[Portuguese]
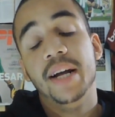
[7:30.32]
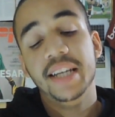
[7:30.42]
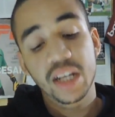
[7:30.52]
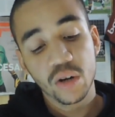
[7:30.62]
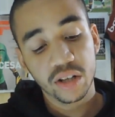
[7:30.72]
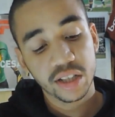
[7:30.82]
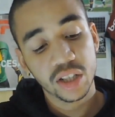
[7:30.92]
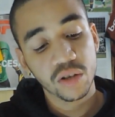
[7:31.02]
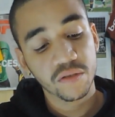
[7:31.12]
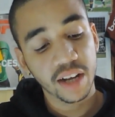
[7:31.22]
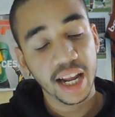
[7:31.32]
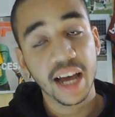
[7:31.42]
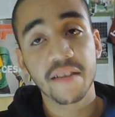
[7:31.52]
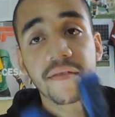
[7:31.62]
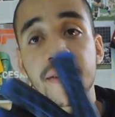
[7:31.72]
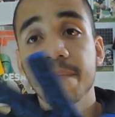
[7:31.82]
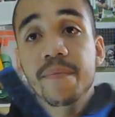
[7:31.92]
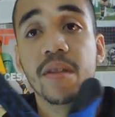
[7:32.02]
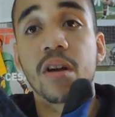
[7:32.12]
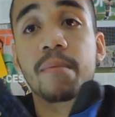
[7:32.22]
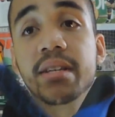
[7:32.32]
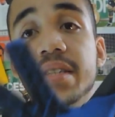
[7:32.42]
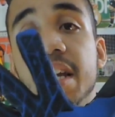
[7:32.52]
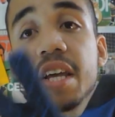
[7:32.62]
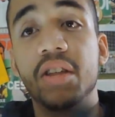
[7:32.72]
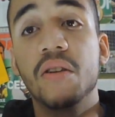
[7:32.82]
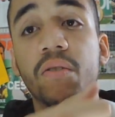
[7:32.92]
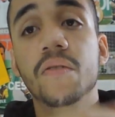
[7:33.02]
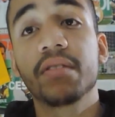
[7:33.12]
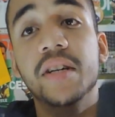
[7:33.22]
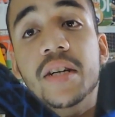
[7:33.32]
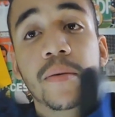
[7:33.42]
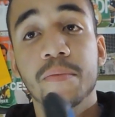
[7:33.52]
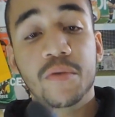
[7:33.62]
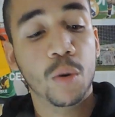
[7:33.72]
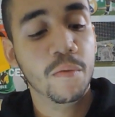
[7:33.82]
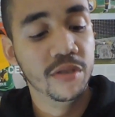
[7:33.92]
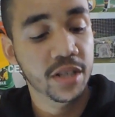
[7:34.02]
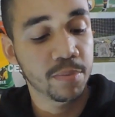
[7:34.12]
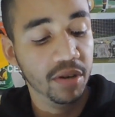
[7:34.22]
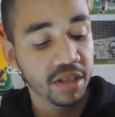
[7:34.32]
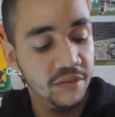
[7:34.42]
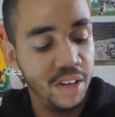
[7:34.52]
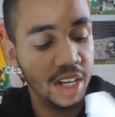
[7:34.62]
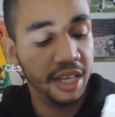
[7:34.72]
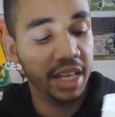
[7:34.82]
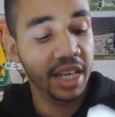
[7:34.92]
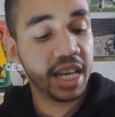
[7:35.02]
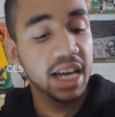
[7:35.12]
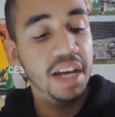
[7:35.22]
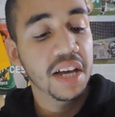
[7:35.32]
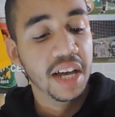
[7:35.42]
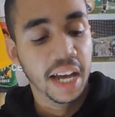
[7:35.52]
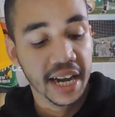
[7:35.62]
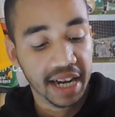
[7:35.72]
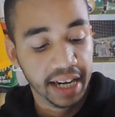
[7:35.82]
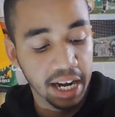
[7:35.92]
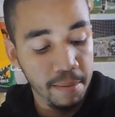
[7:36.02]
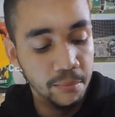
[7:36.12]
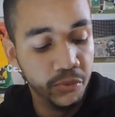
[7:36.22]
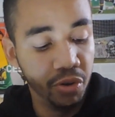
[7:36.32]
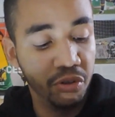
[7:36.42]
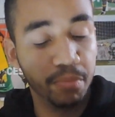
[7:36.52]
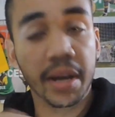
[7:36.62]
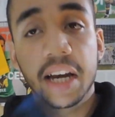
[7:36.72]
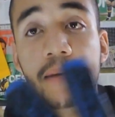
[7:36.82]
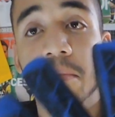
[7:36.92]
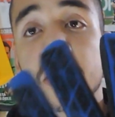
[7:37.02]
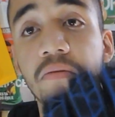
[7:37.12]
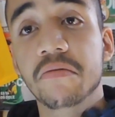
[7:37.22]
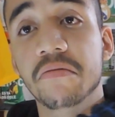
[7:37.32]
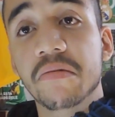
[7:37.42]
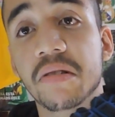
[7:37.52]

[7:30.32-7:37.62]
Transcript: Para quem gosta de luva leve, é uma excelente luva, como vocês podem ver aqui, ela cai muito bem na mão.